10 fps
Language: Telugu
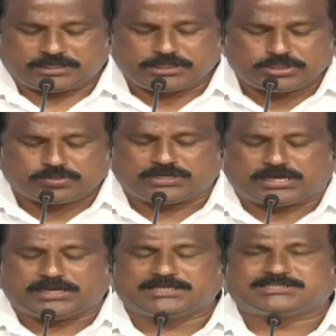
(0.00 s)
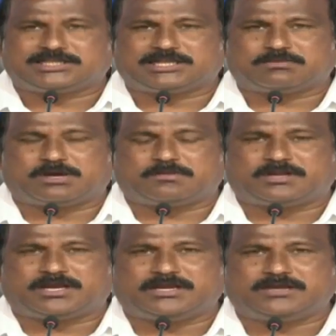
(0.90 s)
ఎందుకు నారా చంద్రబాబు
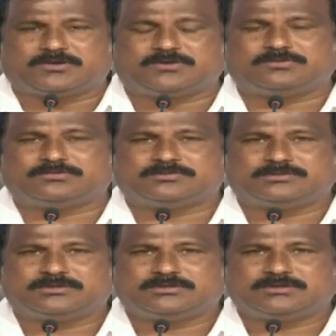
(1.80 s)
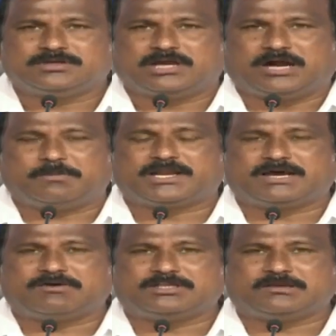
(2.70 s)
నాయుడుకు
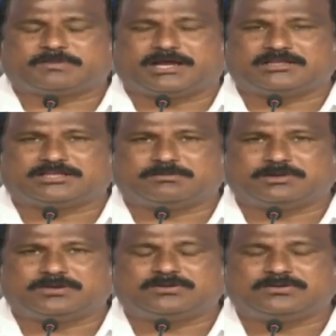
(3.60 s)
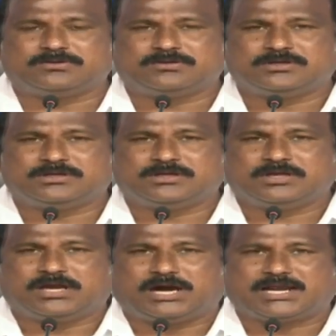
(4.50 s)
అమరావతి ప్రాంతంలో
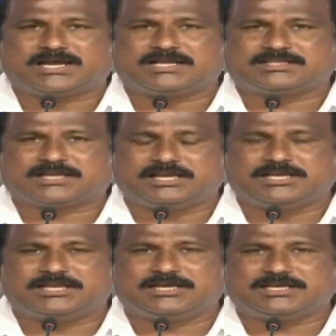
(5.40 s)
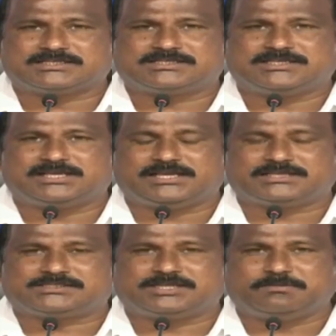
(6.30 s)
అర్హత కలిగిన ఎస్సీ
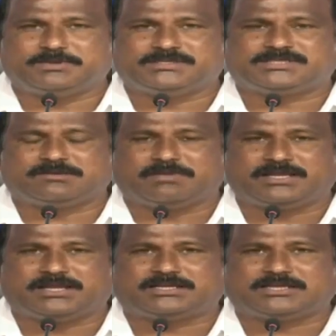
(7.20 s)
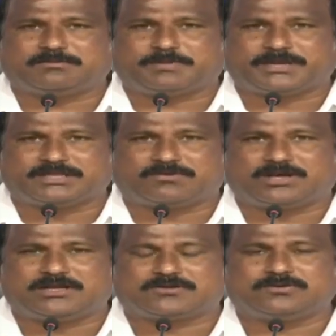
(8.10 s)
ఎస్టీ బీసీ మైనార్టీ
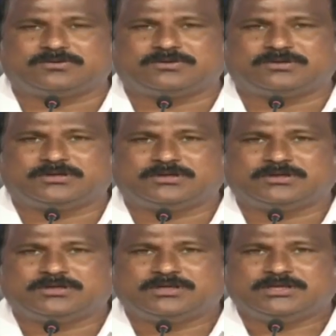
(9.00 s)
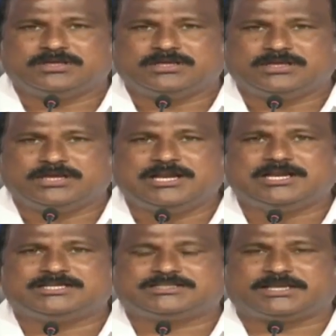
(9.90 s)
పేదవాళ్లకు
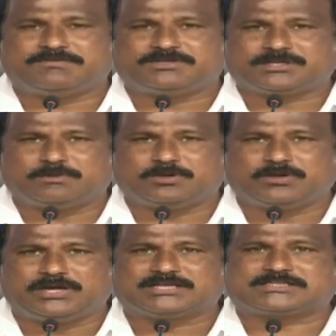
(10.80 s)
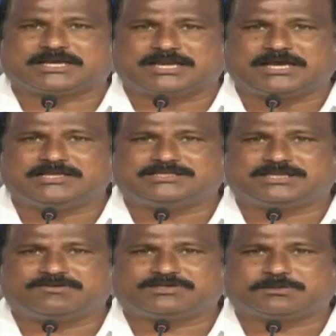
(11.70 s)
ఇళ్ళు ఇచ్చే విషయంలో ఇళ్ల స్థలాలు
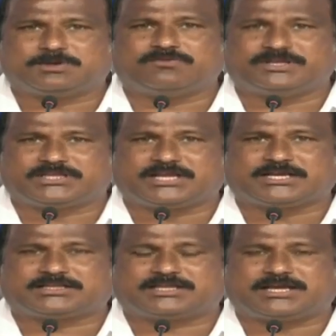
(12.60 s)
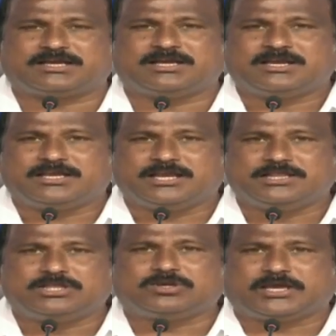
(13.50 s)
ఇచ్చే విషయంలో వ్యతిరేకత
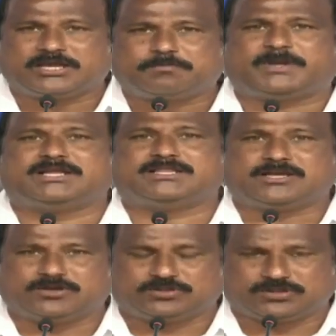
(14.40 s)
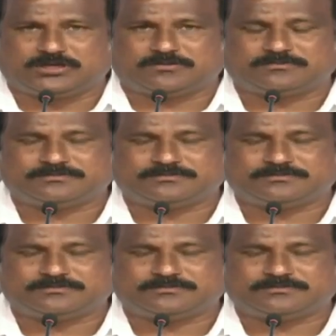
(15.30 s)
ఎందుకు ఏర్పడిందని అడుగుతున్నాం